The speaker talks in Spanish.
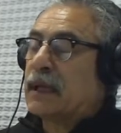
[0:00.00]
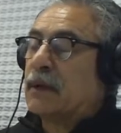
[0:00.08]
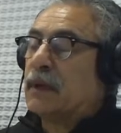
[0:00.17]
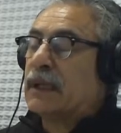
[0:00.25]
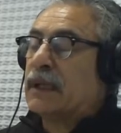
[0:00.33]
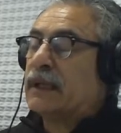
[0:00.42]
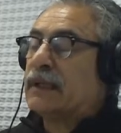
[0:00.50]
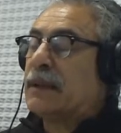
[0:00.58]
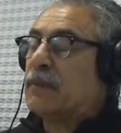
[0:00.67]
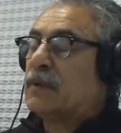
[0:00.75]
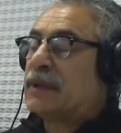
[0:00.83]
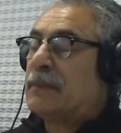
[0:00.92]
Recuerden que
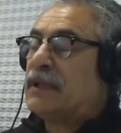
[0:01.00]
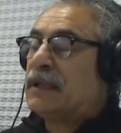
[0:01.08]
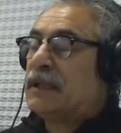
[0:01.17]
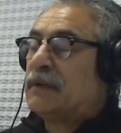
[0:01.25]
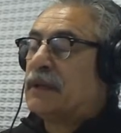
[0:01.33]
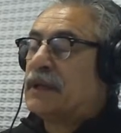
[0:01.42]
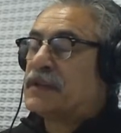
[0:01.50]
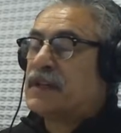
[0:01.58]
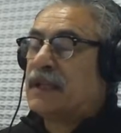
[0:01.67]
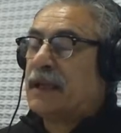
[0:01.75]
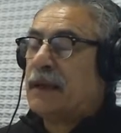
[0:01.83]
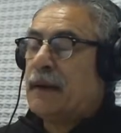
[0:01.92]
estamos transmitiendo en
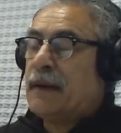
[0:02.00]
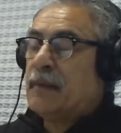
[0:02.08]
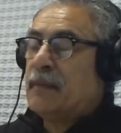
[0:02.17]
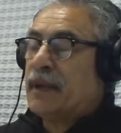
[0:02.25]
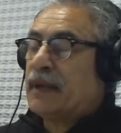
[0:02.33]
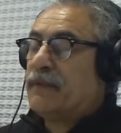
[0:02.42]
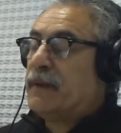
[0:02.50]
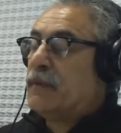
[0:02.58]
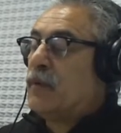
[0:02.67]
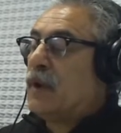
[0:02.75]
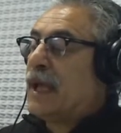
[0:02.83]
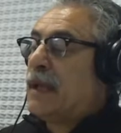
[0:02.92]
HD para
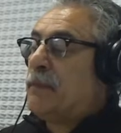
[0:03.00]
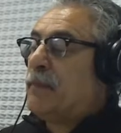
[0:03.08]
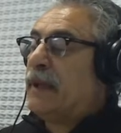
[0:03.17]
Facebook Live,